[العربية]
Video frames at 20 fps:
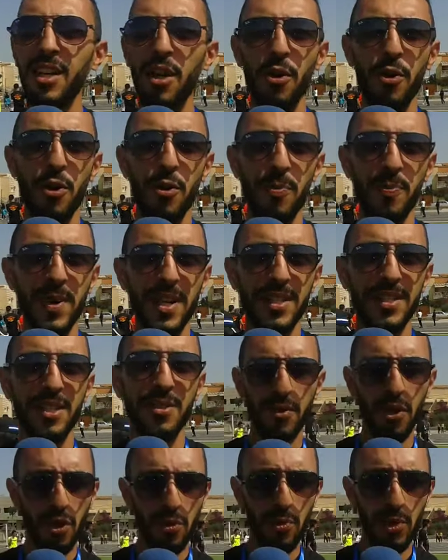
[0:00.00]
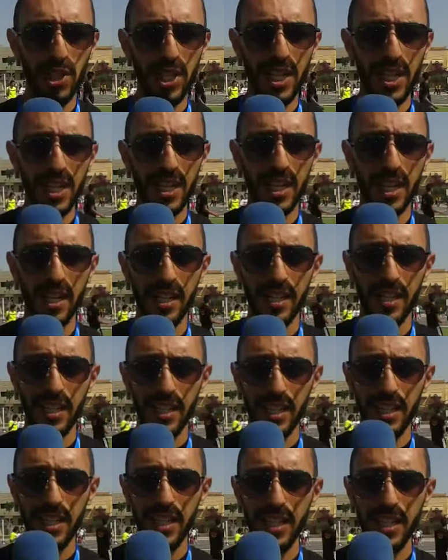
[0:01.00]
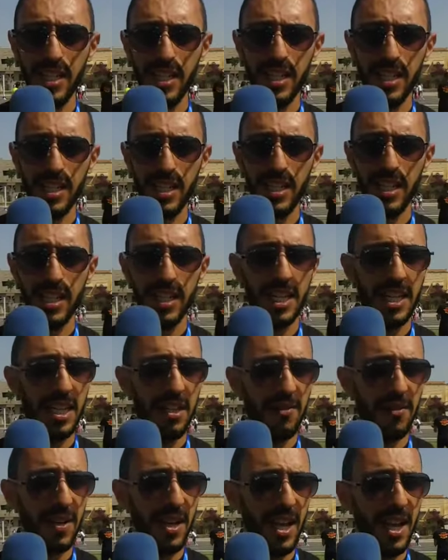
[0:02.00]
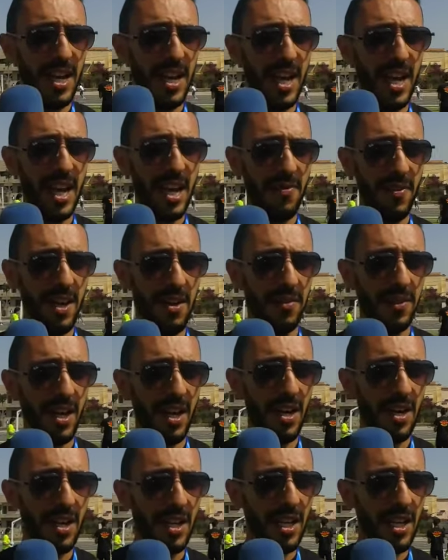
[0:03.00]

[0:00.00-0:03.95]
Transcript: اوروبا الفرق المشاركه اللي كاينه في ال اف اف كا